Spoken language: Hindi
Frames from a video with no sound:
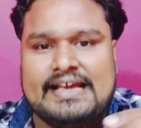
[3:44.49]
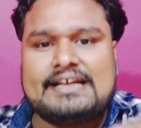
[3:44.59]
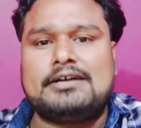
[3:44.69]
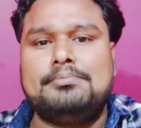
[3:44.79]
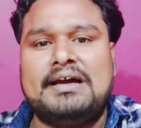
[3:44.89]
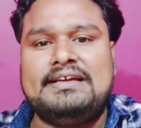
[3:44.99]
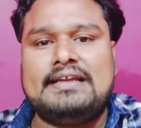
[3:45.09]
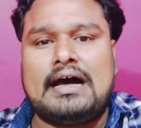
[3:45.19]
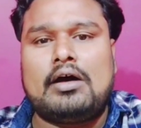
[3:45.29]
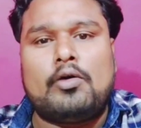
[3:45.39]
एक
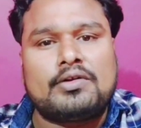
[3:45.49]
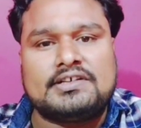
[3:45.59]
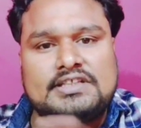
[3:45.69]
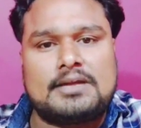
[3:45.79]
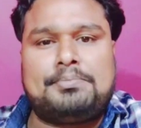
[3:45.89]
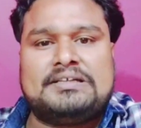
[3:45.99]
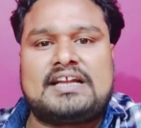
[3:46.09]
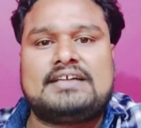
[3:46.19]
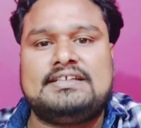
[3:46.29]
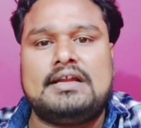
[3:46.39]
महीना और इधर
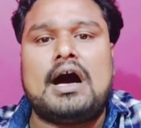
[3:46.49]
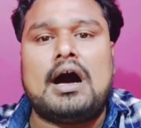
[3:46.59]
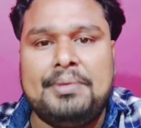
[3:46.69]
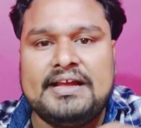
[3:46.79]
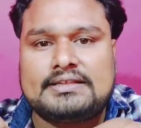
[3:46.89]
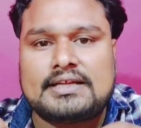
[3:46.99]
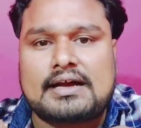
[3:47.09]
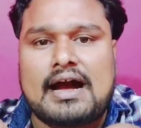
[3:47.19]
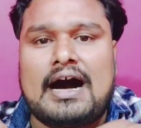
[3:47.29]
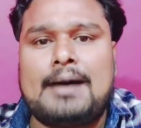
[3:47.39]
पंद्रह दिन अभी
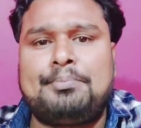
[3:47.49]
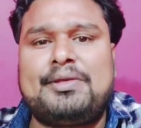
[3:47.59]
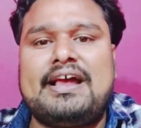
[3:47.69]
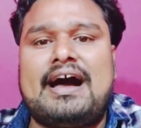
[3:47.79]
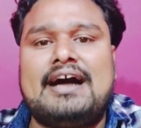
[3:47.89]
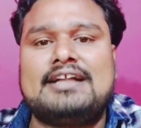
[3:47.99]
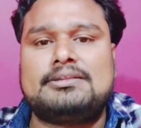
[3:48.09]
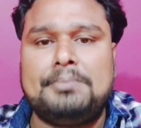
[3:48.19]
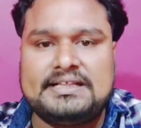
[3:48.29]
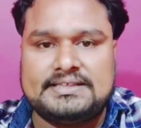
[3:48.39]
तक आपके
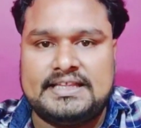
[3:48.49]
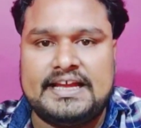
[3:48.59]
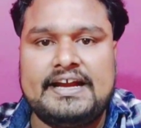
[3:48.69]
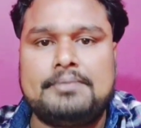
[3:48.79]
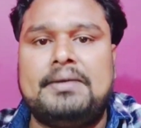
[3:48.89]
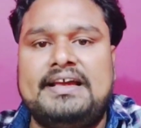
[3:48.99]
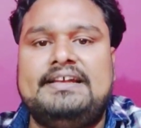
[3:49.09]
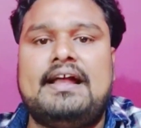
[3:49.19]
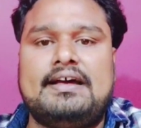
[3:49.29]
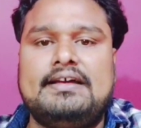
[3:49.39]
हाथ में डेढ़
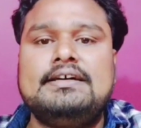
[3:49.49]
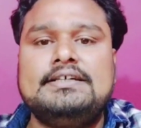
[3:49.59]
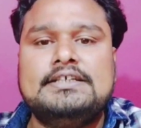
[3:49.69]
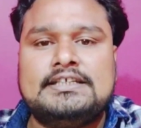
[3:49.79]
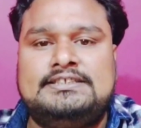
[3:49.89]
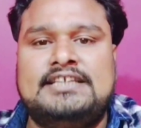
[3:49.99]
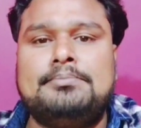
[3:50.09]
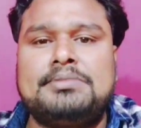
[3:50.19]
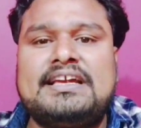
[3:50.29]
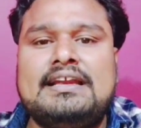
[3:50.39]
महीना है
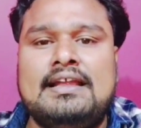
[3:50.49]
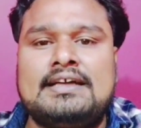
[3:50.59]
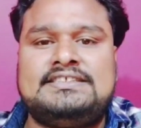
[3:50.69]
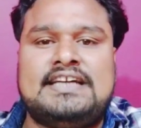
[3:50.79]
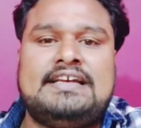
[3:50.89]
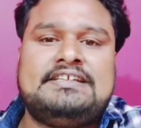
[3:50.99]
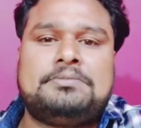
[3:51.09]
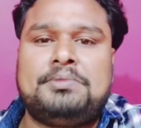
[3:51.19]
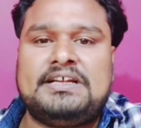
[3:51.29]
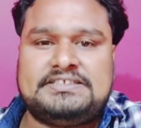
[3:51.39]
जम के लग जाइए
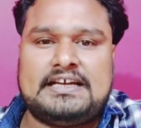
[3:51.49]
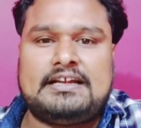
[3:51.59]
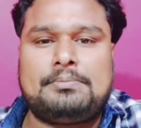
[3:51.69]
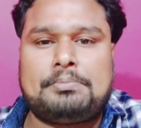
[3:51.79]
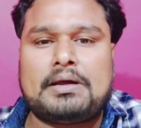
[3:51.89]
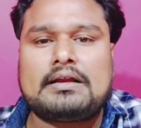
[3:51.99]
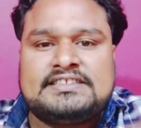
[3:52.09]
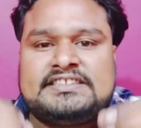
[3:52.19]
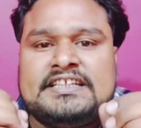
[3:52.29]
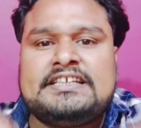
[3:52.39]
अपने चैनल पर
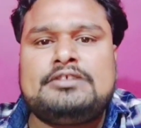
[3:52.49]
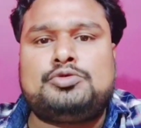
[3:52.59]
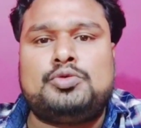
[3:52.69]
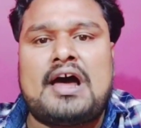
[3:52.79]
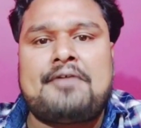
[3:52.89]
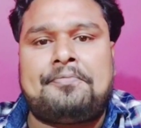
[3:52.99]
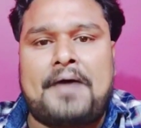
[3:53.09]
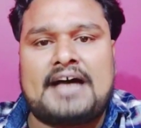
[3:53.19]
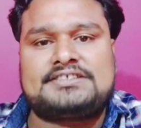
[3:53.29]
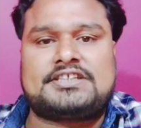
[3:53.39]
तीन गुना
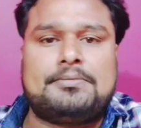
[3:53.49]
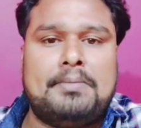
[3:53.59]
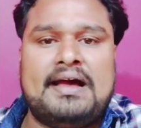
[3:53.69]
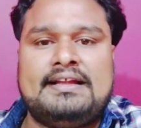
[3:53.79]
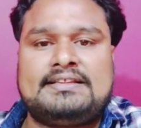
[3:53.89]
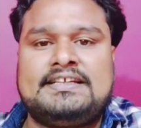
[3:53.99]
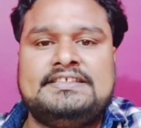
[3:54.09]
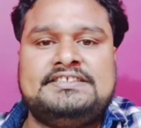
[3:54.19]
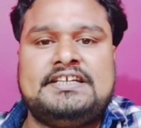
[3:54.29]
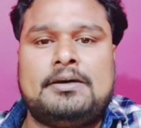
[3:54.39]
फास्ट मेहनत
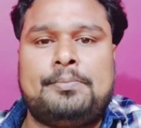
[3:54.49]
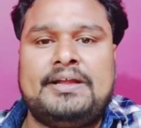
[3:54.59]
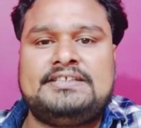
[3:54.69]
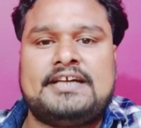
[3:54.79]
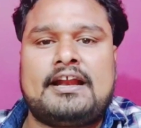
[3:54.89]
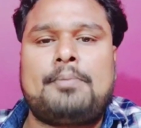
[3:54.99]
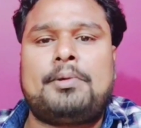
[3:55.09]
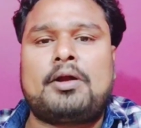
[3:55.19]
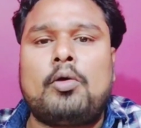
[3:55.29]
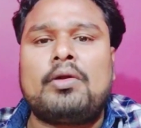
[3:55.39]
कीजिए अपने चैनल
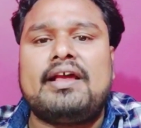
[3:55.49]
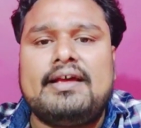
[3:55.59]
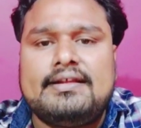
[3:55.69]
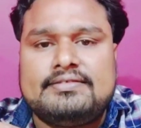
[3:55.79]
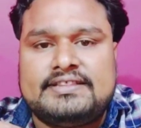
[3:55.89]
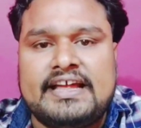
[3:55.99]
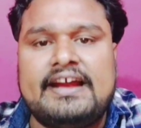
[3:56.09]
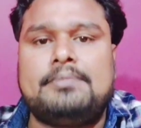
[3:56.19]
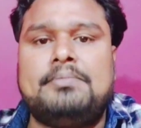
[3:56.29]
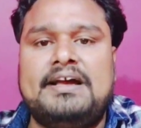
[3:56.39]
पर और इन
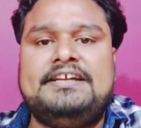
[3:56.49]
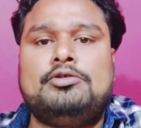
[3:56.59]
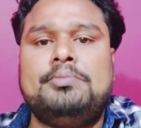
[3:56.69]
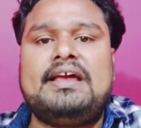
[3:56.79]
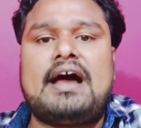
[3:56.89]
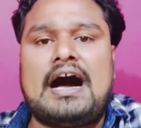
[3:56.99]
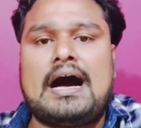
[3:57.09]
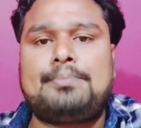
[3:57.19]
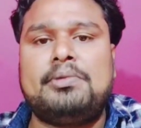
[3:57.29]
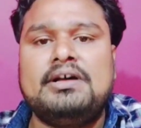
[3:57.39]
डेढ़ महीनों में
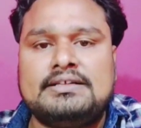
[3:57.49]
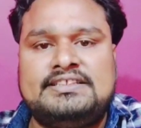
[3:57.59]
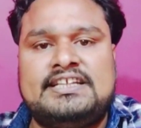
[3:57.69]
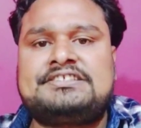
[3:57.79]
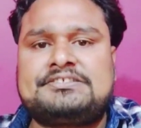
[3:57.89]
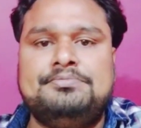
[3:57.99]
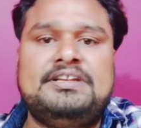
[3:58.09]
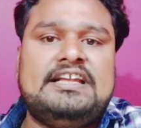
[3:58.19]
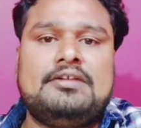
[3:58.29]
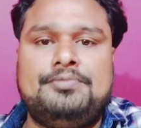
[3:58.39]
आप 10
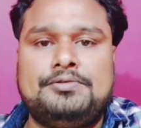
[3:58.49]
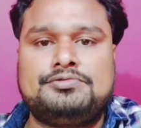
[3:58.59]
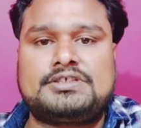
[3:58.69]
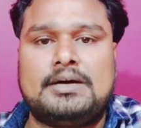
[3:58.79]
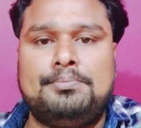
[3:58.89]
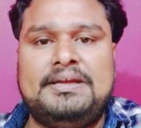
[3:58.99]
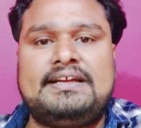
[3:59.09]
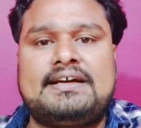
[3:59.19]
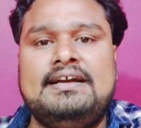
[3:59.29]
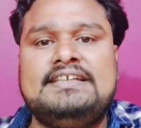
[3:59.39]
मिलियन व्यूज
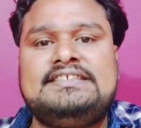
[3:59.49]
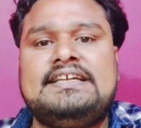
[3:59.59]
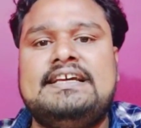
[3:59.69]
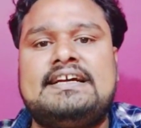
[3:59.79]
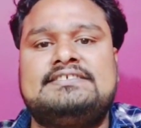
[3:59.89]
कंप्लीट कर लीजिए